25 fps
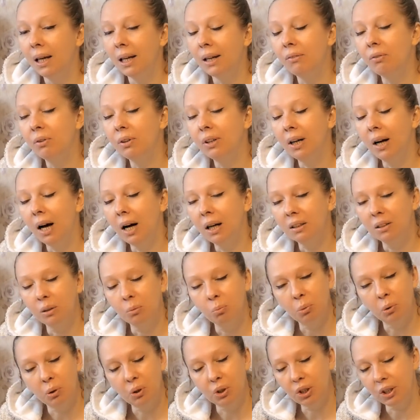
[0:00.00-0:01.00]
И вот как-то
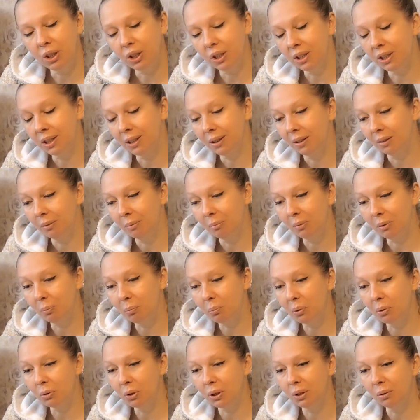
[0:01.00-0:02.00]
получилось, мы
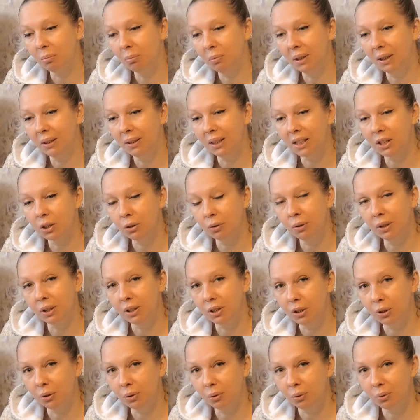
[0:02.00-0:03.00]
просто были
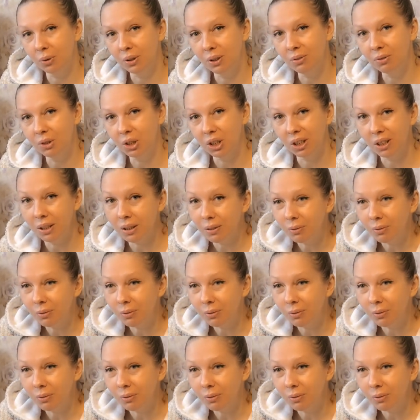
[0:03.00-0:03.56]
настолько закрутившие.